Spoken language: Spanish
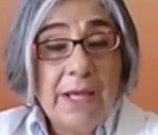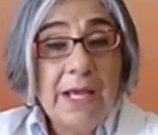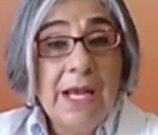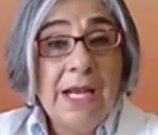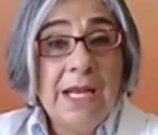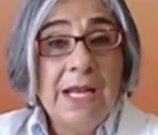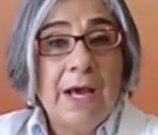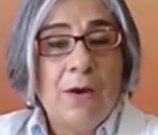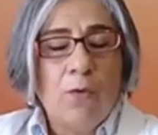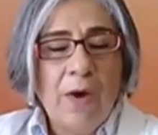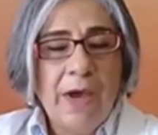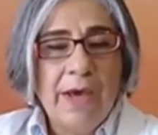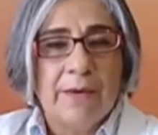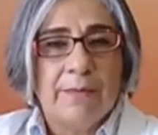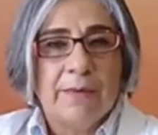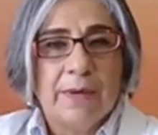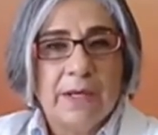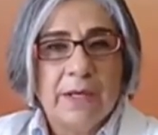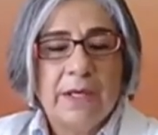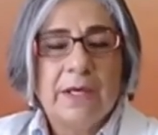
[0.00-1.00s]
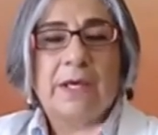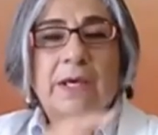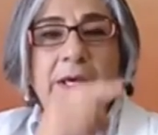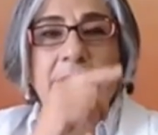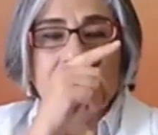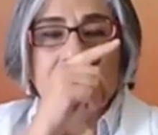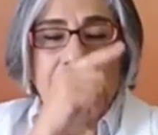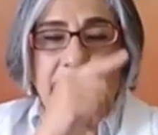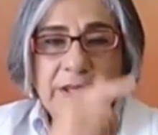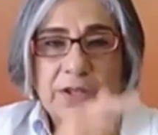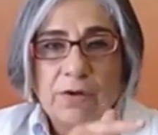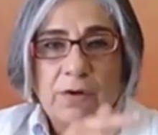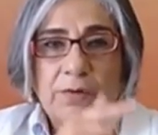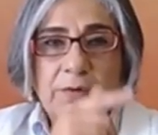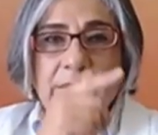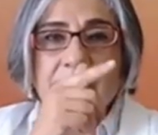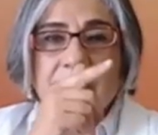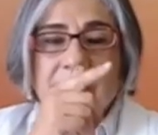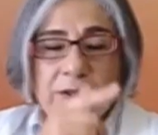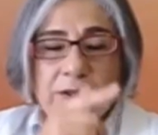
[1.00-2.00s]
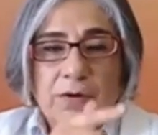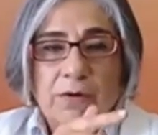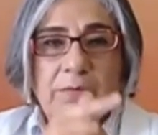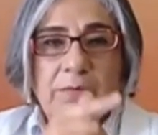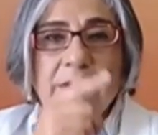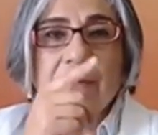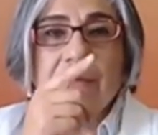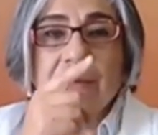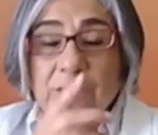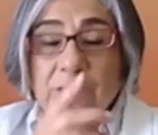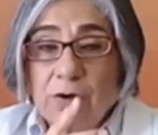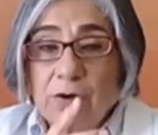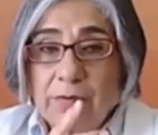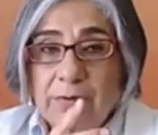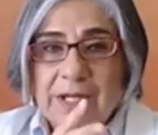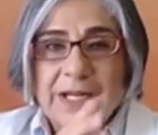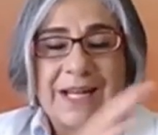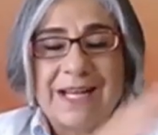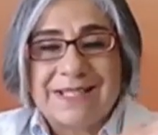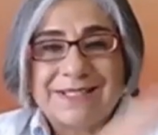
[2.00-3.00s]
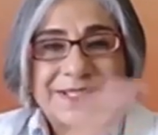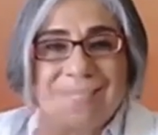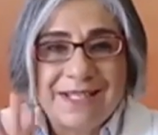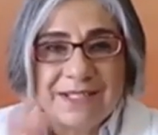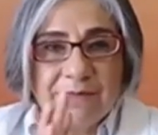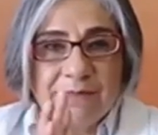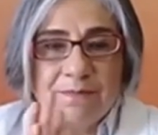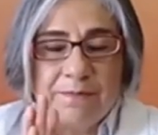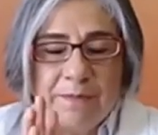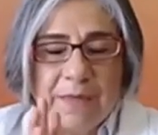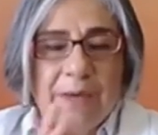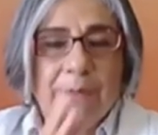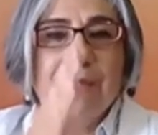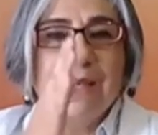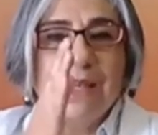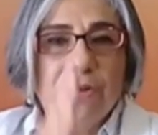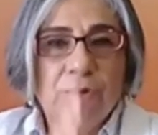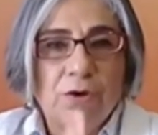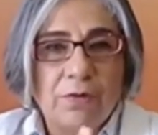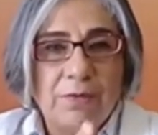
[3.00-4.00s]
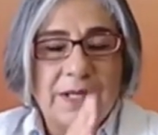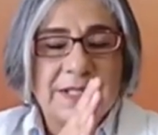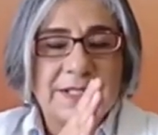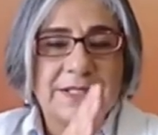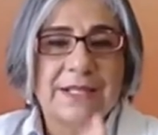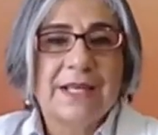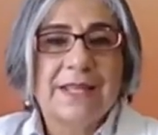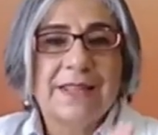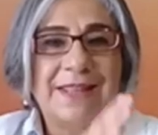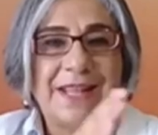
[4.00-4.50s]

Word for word: En la web www, las tres Usted